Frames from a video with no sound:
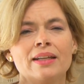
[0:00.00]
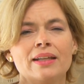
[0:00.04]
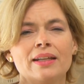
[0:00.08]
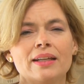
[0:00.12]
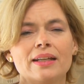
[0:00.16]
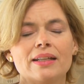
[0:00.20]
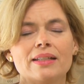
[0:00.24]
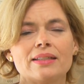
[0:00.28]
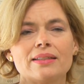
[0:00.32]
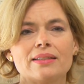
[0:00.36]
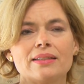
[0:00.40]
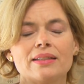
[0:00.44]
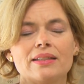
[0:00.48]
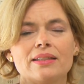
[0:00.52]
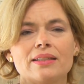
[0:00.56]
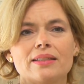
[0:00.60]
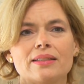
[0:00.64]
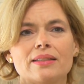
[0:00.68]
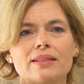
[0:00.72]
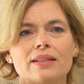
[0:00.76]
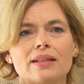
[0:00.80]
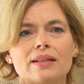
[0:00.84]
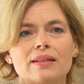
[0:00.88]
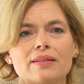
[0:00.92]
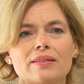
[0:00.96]
Es
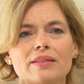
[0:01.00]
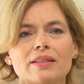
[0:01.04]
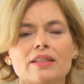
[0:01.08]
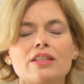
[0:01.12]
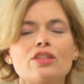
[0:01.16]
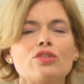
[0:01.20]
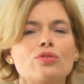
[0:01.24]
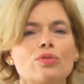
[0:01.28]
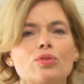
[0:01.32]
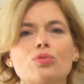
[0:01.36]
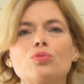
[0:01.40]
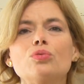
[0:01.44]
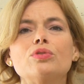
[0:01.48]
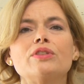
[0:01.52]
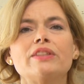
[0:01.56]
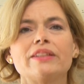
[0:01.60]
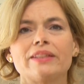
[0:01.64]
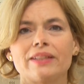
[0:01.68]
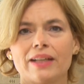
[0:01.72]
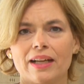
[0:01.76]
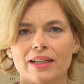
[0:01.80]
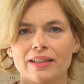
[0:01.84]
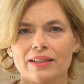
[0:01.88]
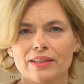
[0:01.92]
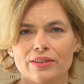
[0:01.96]
ist äh, nicht nur gute
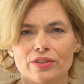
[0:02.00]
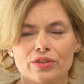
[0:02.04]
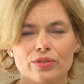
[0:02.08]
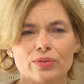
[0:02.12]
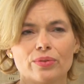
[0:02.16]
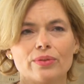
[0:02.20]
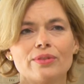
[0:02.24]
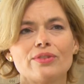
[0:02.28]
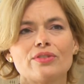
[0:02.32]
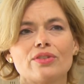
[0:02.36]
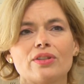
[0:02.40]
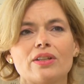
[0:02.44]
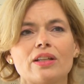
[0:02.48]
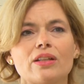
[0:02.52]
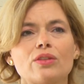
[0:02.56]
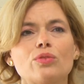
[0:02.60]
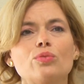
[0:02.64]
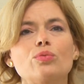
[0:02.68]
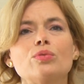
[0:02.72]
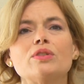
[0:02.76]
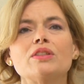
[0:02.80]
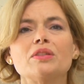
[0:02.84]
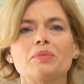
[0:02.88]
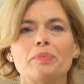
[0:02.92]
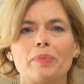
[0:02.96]
Tradition, sondern
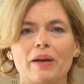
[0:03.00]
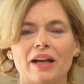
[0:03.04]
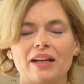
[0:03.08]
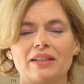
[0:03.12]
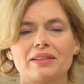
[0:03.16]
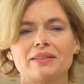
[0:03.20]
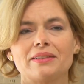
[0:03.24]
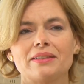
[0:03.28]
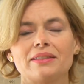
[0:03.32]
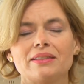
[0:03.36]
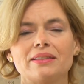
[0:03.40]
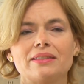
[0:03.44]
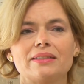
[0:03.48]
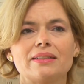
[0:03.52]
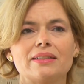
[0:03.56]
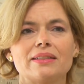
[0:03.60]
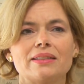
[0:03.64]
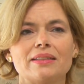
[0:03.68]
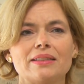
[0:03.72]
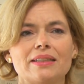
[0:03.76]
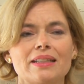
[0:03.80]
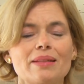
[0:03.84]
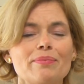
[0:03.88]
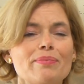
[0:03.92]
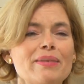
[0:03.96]
gute Praxis,
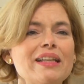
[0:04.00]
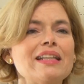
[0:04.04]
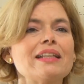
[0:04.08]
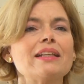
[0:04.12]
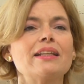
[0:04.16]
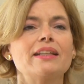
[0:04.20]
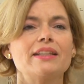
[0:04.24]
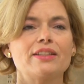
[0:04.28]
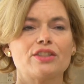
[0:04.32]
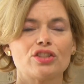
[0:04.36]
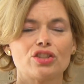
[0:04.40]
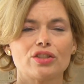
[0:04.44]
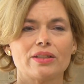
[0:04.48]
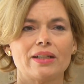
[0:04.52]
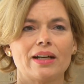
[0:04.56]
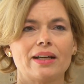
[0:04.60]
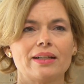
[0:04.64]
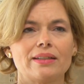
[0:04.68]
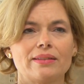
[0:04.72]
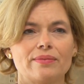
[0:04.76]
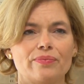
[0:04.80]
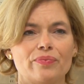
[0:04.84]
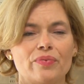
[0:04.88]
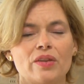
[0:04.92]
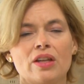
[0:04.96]
dass die
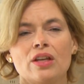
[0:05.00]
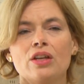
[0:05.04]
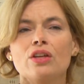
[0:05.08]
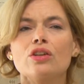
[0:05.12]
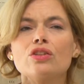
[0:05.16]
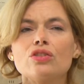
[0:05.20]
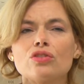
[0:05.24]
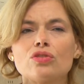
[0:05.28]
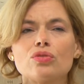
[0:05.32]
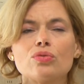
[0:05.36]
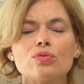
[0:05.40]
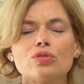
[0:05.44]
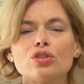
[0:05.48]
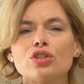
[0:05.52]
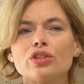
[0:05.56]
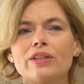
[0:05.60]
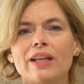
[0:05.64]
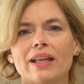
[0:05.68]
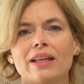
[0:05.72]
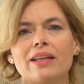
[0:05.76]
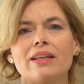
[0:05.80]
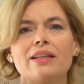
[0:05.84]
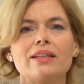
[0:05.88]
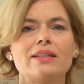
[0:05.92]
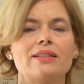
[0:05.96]
Mitgliedstaaten
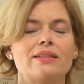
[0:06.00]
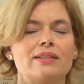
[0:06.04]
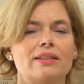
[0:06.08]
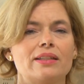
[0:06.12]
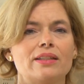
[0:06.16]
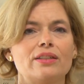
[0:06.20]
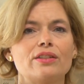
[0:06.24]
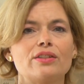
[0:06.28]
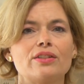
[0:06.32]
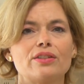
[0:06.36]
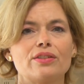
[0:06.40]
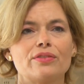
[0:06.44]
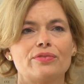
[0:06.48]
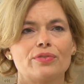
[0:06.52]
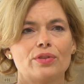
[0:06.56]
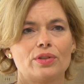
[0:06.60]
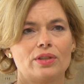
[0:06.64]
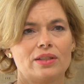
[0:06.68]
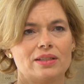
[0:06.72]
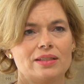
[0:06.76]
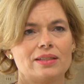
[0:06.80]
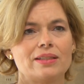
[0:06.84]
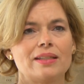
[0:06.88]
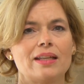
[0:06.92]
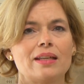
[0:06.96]
zuständig sind für
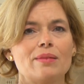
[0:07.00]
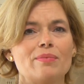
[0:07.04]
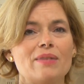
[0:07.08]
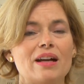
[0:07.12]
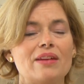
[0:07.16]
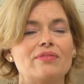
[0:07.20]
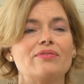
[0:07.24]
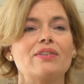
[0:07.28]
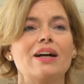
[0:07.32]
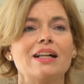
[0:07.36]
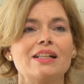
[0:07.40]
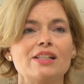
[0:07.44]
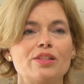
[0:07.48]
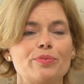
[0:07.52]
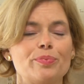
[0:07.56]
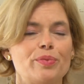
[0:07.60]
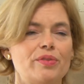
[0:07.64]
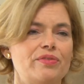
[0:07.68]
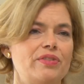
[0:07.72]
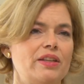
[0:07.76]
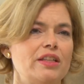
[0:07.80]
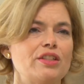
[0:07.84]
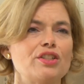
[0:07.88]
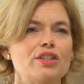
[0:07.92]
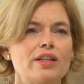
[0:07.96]
das Thema
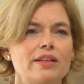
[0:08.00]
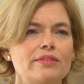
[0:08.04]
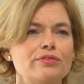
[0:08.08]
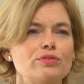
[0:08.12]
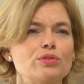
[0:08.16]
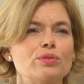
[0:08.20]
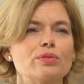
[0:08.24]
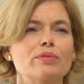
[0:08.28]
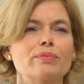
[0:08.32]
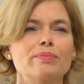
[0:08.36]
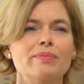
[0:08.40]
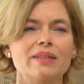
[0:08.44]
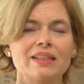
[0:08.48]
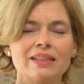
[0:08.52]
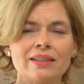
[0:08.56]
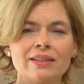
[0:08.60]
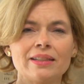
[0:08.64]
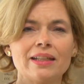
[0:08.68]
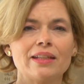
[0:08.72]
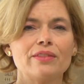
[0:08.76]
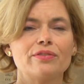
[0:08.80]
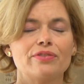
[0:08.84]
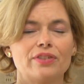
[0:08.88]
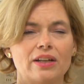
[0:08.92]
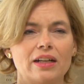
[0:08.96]
Waldbewirtschaftung mit
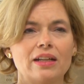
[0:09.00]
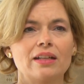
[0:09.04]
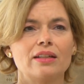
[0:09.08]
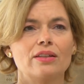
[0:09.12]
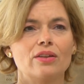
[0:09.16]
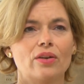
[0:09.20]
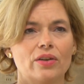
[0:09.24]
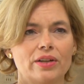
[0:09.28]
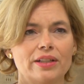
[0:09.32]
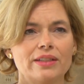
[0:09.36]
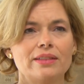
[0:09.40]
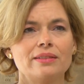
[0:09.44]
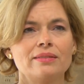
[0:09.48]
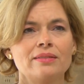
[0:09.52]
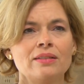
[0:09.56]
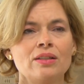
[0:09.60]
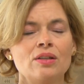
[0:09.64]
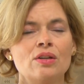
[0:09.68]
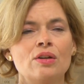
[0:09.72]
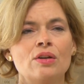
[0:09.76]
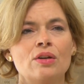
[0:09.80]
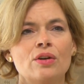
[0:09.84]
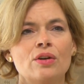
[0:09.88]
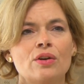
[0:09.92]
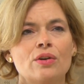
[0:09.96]
den Fachleuten
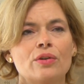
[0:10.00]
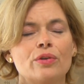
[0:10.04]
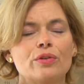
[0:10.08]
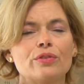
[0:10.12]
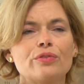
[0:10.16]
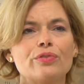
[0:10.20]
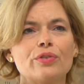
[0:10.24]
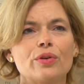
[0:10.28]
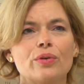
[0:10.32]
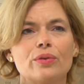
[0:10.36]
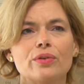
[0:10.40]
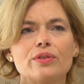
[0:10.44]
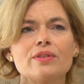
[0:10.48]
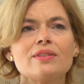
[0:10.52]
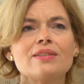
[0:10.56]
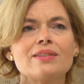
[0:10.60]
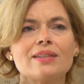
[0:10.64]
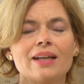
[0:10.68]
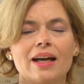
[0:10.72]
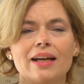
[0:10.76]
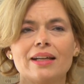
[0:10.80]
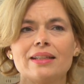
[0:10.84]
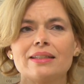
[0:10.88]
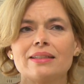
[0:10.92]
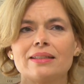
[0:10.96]
und für uns
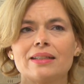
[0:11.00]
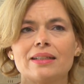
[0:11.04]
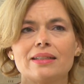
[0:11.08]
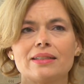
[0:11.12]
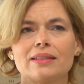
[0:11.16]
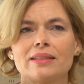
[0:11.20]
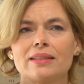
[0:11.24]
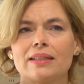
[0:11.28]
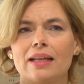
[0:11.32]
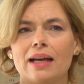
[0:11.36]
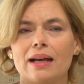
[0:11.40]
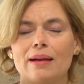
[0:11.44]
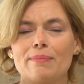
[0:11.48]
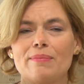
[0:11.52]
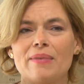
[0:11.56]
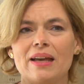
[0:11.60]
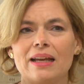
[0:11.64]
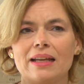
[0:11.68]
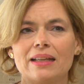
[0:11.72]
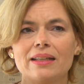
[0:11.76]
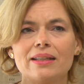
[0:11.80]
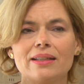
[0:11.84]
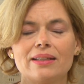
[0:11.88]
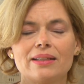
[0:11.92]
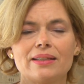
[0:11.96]
heißt das am
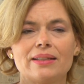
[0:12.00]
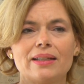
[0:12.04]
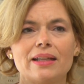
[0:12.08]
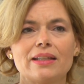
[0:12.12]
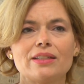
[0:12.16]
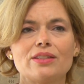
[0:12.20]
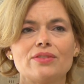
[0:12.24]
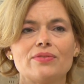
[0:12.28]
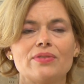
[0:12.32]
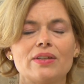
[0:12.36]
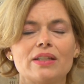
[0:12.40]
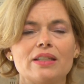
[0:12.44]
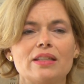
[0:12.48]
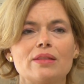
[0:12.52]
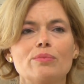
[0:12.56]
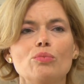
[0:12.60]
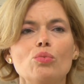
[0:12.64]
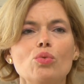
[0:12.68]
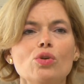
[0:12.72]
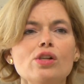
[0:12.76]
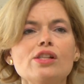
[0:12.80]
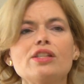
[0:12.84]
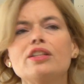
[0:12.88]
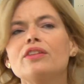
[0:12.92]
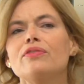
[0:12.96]
Ende, dass wir die
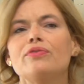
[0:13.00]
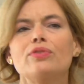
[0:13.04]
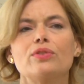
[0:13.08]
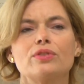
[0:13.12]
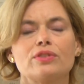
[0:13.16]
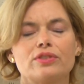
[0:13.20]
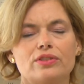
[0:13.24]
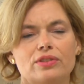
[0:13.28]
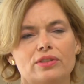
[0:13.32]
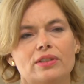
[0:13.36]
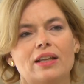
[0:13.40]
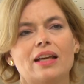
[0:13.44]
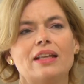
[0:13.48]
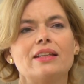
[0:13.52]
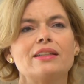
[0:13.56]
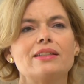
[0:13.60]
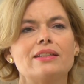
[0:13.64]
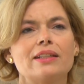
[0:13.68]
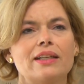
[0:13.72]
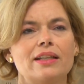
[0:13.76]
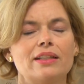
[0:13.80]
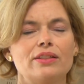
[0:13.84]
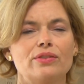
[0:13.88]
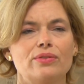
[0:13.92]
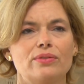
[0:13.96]

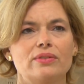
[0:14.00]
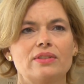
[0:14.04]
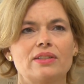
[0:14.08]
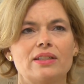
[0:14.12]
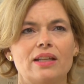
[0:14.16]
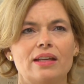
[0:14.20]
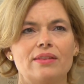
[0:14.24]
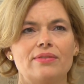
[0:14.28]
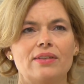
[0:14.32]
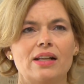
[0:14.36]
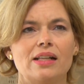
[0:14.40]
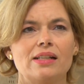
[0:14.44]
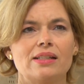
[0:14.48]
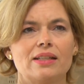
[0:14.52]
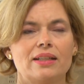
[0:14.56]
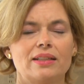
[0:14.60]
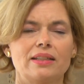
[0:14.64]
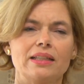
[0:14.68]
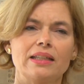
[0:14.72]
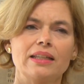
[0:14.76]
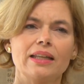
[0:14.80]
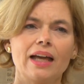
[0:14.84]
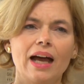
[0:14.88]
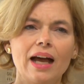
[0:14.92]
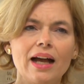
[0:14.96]
Multifunktionalität unserer Wälder,
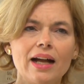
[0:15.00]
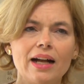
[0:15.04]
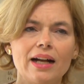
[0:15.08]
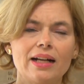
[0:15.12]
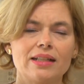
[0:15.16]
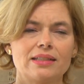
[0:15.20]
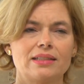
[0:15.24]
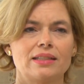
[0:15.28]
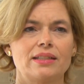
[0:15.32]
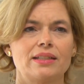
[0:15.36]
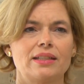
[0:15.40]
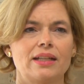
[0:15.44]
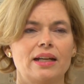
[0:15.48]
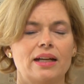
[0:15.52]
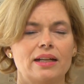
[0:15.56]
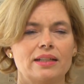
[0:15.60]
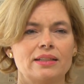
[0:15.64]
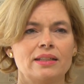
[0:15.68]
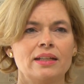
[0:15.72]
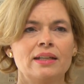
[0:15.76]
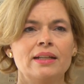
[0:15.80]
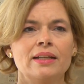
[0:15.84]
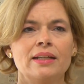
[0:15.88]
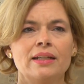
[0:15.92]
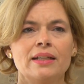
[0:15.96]
die Nachhaltigkeit,
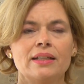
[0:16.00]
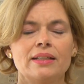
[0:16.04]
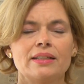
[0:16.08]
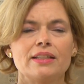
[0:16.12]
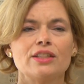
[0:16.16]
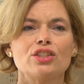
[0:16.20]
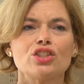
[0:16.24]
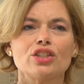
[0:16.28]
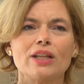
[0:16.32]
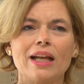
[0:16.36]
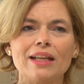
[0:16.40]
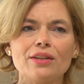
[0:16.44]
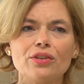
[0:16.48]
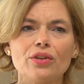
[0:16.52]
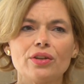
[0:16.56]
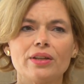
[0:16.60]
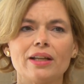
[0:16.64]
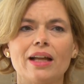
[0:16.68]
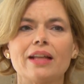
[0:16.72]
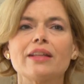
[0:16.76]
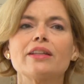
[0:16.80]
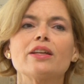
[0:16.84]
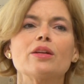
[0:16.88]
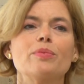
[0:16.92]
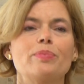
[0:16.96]
die
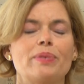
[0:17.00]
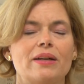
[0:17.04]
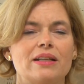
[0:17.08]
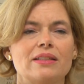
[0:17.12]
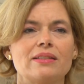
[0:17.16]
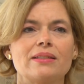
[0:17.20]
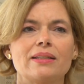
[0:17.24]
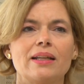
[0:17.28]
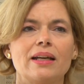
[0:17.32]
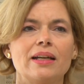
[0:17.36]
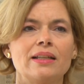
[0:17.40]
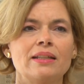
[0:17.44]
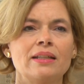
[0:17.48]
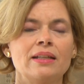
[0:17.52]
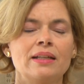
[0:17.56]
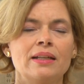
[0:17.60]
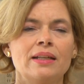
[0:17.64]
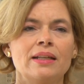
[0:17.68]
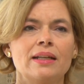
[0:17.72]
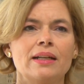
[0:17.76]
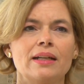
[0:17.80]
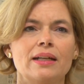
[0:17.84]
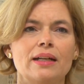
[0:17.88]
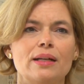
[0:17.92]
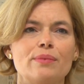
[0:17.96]
Standortangepasstheit
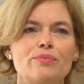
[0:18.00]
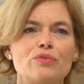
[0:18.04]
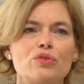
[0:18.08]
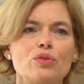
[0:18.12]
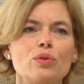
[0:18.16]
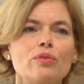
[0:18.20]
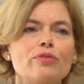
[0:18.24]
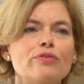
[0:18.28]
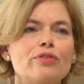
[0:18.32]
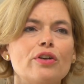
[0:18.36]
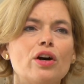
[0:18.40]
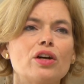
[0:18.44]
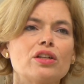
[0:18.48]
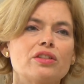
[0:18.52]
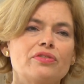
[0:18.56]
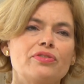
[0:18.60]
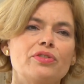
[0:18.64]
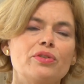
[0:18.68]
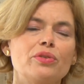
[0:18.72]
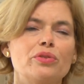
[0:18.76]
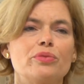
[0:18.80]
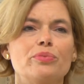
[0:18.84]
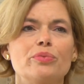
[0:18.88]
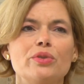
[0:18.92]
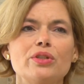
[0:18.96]
ähm, so
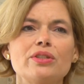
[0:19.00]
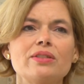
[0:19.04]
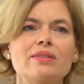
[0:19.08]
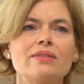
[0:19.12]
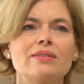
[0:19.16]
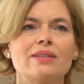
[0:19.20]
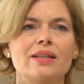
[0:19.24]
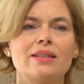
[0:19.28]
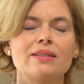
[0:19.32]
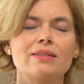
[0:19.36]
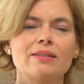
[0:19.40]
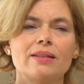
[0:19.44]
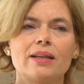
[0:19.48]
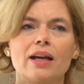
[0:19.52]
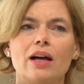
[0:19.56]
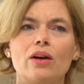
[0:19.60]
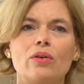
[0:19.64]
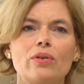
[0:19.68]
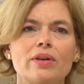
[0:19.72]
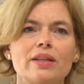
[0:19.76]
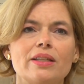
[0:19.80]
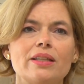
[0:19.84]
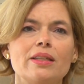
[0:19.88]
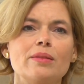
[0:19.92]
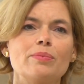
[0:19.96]
fortführen müssen, dass sie
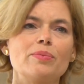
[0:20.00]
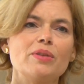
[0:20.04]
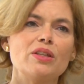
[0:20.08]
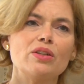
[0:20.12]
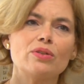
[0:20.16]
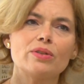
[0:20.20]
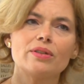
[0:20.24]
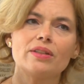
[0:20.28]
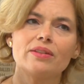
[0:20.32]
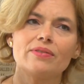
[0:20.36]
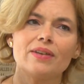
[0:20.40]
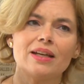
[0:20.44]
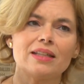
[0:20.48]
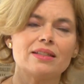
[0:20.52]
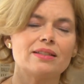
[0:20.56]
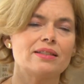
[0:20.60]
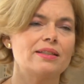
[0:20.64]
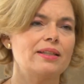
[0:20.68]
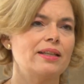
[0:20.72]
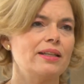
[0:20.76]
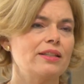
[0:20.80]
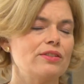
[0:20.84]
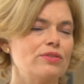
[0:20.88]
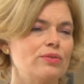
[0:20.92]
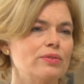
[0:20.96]
auch in die
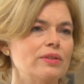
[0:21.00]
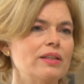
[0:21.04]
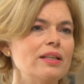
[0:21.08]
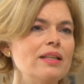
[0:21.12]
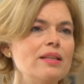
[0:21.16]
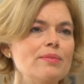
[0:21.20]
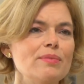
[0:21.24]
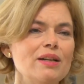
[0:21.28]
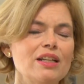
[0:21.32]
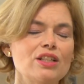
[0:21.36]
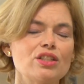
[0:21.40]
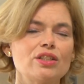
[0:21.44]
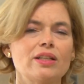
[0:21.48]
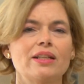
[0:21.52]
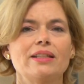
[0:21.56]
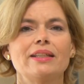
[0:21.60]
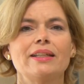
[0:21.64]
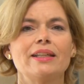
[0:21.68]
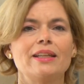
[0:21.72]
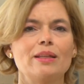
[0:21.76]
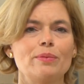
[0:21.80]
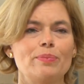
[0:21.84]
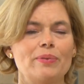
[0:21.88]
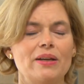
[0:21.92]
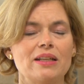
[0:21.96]
Biodiversitäts- und
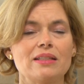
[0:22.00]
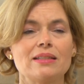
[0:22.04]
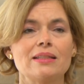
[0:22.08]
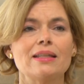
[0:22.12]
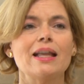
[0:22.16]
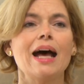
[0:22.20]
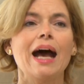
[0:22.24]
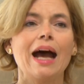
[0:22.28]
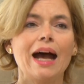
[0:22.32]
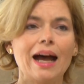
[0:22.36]
Klimastrategie passen.